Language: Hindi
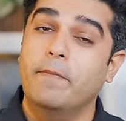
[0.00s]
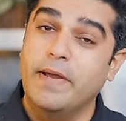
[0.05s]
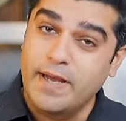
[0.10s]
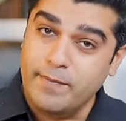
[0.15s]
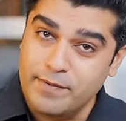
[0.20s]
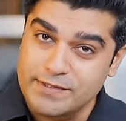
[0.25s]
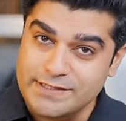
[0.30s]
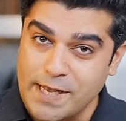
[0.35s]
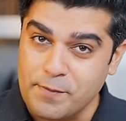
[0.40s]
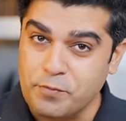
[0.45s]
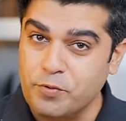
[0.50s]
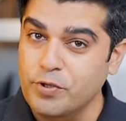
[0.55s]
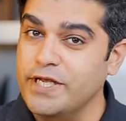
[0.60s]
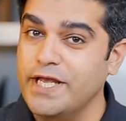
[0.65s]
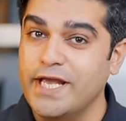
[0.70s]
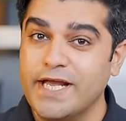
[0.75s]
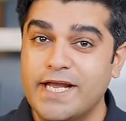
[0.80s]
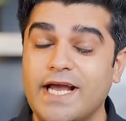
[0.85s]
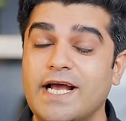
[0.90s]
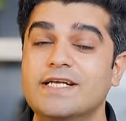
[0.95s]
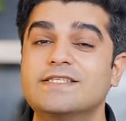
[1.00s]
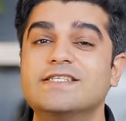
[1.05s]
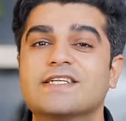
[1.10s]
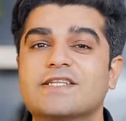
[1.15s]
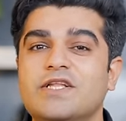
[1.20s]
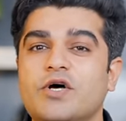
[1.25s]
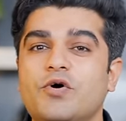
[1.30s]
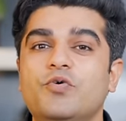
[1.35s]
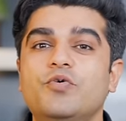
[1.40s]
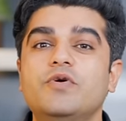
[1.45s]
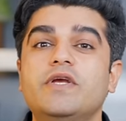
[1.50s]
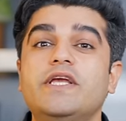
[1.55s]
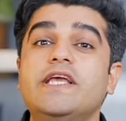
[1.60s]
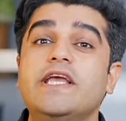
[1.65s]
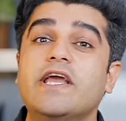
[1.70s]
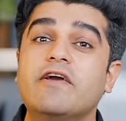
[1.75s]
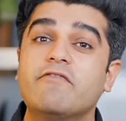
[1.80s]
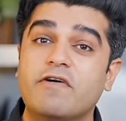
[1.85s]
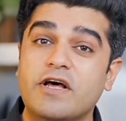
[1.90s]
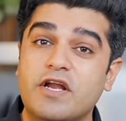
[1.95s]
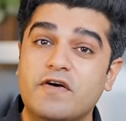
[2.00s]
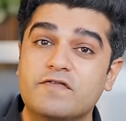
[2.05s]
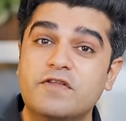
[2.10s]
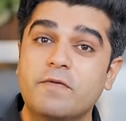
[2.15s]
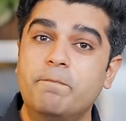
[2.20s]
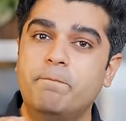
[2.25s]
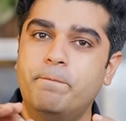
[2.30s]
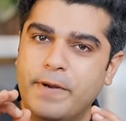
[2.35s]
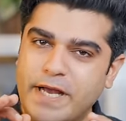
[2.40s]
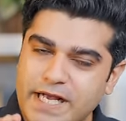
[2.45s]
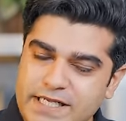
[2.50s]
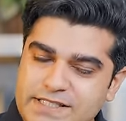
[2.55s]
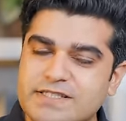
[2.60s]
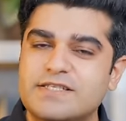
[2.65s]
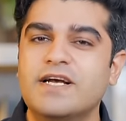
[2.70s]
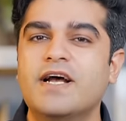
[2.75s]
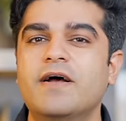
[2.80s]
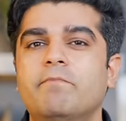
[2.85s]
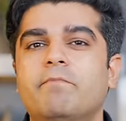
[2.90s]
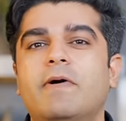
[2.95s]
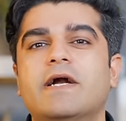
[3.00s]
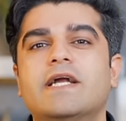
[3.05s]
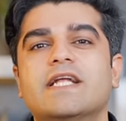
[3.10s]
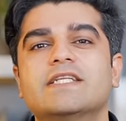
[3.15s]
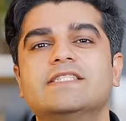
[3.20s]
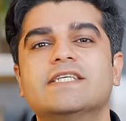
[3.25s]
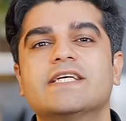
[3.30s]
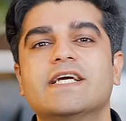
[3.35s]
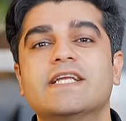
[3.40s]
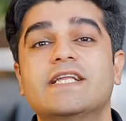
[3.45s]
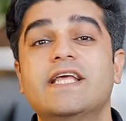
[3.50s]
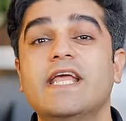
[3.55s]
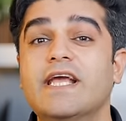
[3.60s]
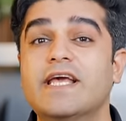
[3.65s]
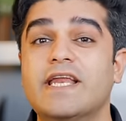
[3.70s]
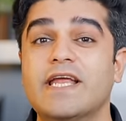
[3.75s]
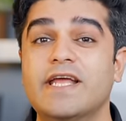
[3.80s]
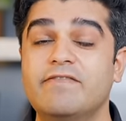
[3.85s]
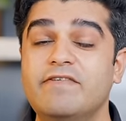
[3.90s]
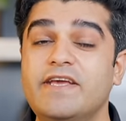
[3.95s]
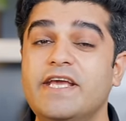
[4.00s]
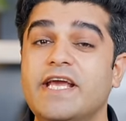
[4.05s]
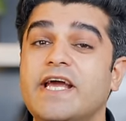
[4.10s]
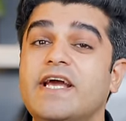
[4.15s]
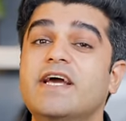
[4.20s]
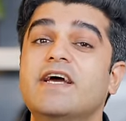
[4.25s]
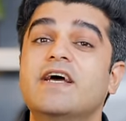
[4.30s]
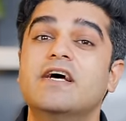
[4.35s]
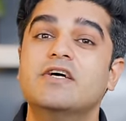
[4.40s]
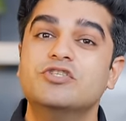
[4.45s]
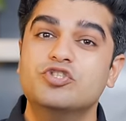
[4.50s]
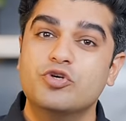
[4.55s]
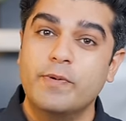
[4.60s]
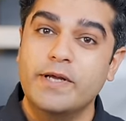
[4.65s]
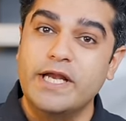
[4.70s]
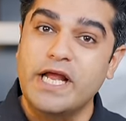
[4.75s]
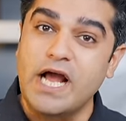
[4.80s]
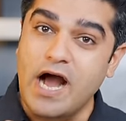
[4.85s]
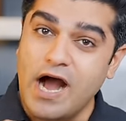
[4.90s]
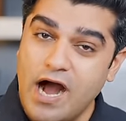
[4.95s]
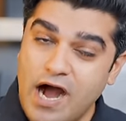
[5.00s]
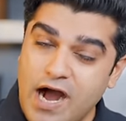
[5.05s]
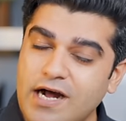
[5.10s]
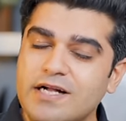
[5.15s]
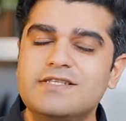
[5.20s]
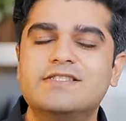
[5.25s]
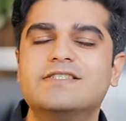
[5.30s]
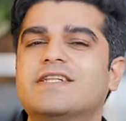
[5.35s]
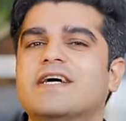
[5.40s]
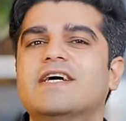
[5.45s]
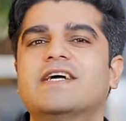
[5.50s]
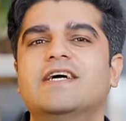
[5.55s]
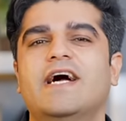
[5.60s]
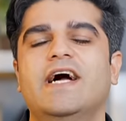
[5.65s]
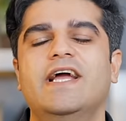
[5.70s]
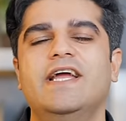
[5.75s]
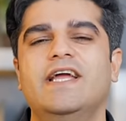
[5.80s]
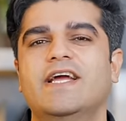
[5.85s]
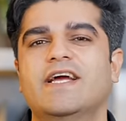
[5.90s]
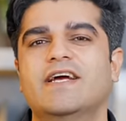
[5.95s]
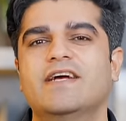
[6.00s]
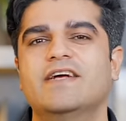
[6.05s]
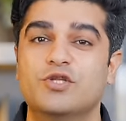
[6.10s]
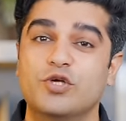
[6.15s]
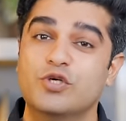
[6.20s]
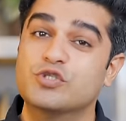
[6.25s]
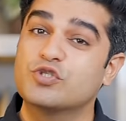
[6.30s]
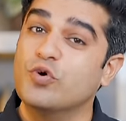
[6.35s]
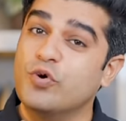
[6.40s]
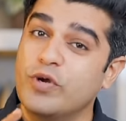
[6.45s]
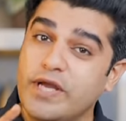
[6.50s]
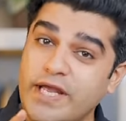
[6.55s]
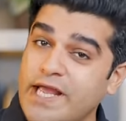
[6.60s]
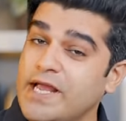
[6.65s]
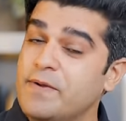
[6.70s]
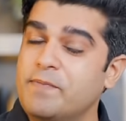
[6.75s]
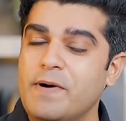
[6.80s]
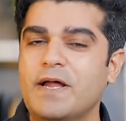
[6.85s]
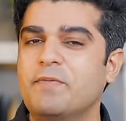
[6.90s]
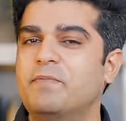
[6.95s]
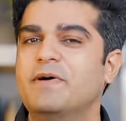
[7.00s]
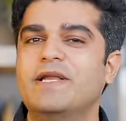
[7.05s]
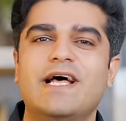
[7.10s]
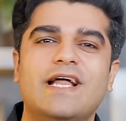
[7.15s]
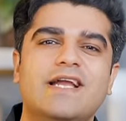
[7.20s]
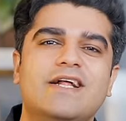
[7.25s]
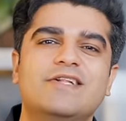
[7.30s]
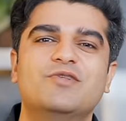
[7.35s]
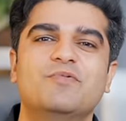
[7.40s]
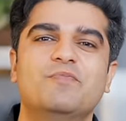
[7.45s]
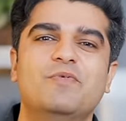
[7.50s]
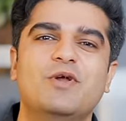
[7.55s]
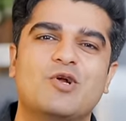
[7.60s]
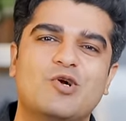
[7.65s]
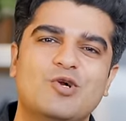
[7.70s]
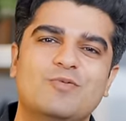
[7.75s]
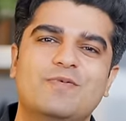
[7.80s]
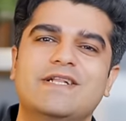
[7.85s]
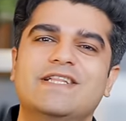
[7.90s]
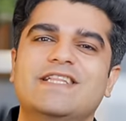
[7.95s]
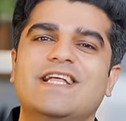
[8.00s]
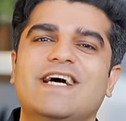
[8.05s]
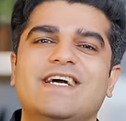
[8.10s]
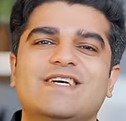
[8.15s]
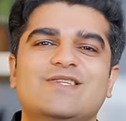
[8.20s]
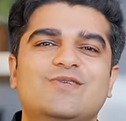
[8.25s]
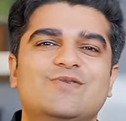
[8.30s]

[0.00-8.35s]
मैं बस आपको ये कह सकता हूँ की ये वन ऑफ द बेस्ट बटर चिकन की ग्रेवी है जो मैंने आज तक खाई है तो इसको एक बार बनाना तो बिल्कुल बनता है